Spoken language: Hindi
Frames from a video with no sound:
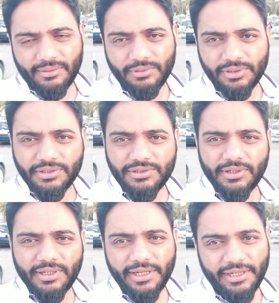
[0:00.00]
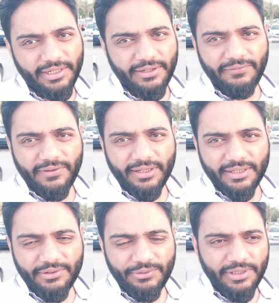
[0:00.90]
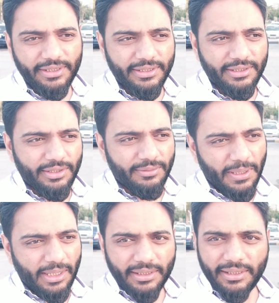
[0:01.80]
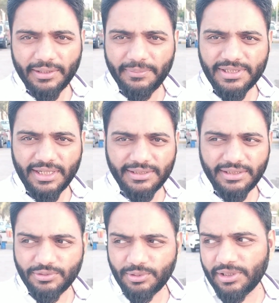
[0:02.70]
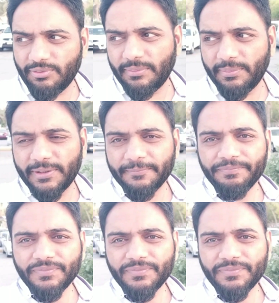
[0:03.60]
उनकी जो है इंट्री फ़ी रखी हुई है पार्किंग के भी चार्जेस होते हैं वहाँ पर